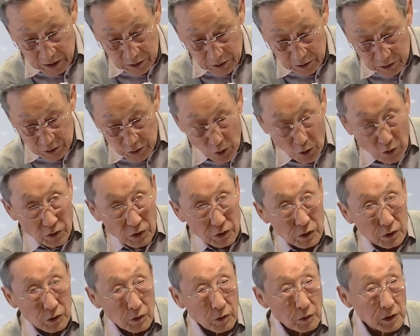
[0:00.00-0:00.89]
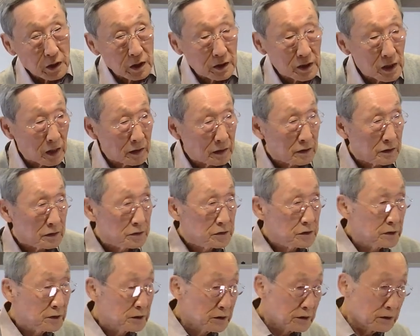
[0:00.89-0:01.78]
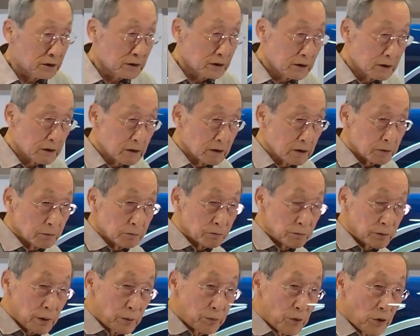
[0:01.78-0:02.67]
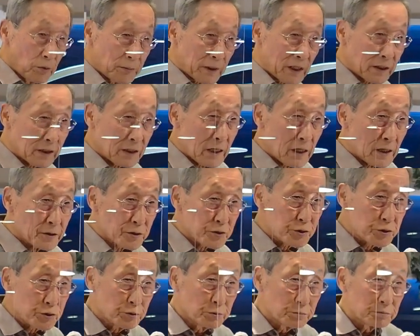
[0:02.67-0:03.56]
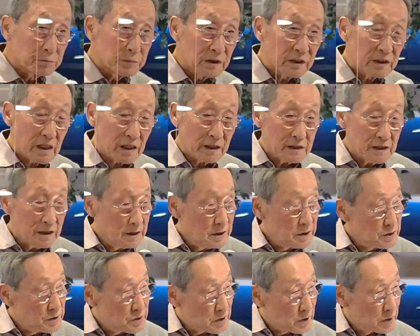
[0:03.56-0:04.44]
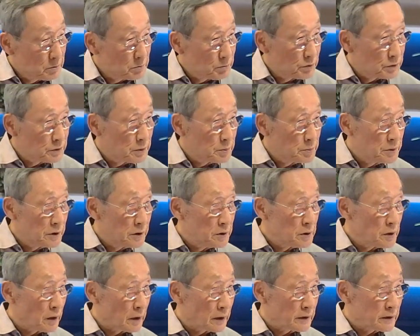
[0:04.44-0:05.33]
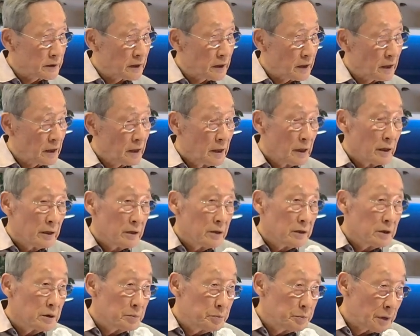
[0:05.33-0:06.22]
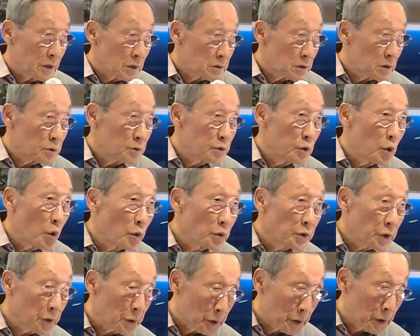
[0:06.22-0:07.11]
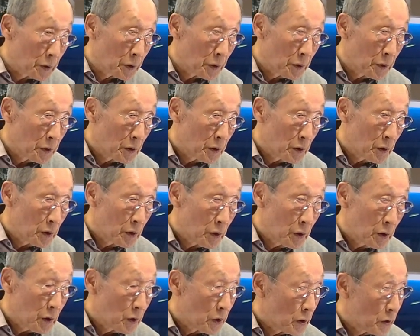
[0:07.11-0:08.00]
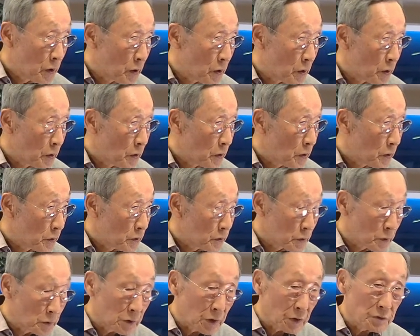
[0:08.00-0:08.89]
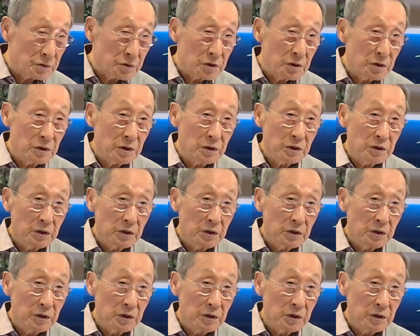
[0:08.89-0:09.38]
용골이라는 것은 우리 몸에 칼슘이나 인 성분이 필요할 때 그 뼈를 녹여요. 어. 녹여서